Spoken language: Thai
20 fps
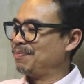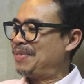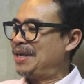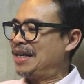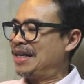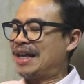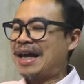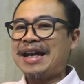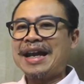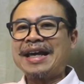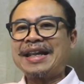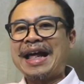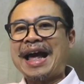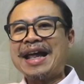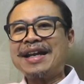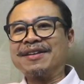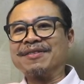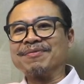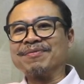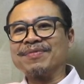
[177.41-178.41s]
มีหลายๆ
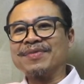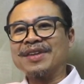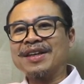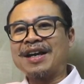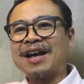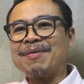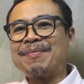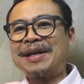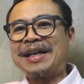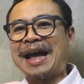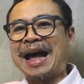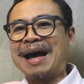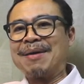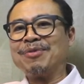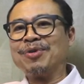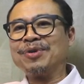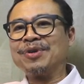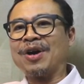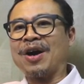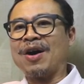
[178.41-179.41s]
ท่านเข้ามาถาม
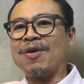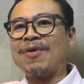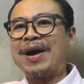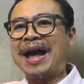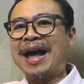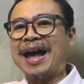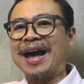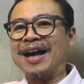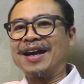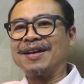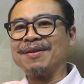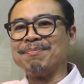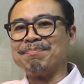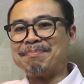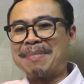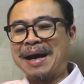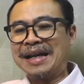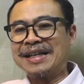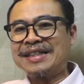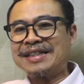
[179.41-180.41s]
ลุงหนอว่า
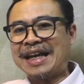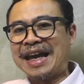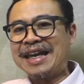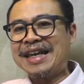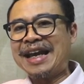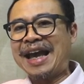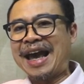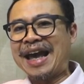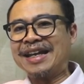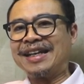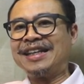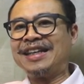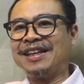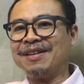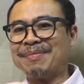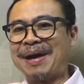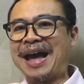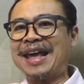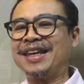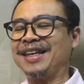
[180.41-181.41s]
มันใช้งานดี
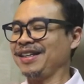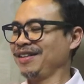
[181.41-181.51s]
ไหม